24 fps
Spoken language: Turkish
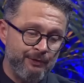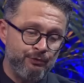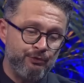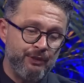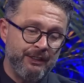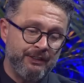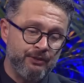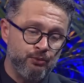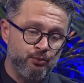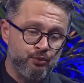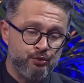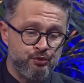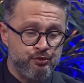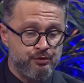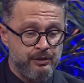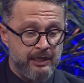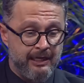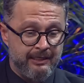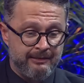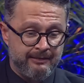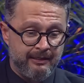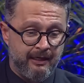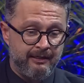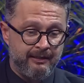menüdeki ucuz
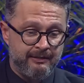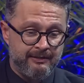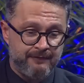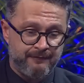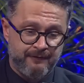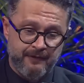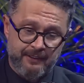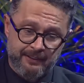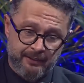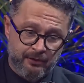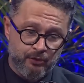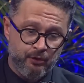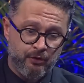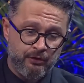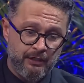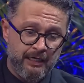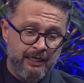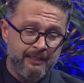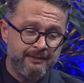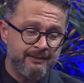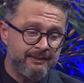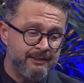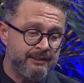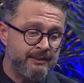alternatiflere
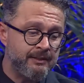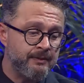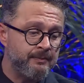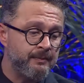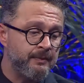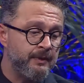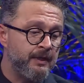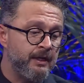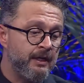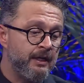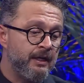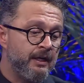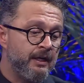yönlendiririm.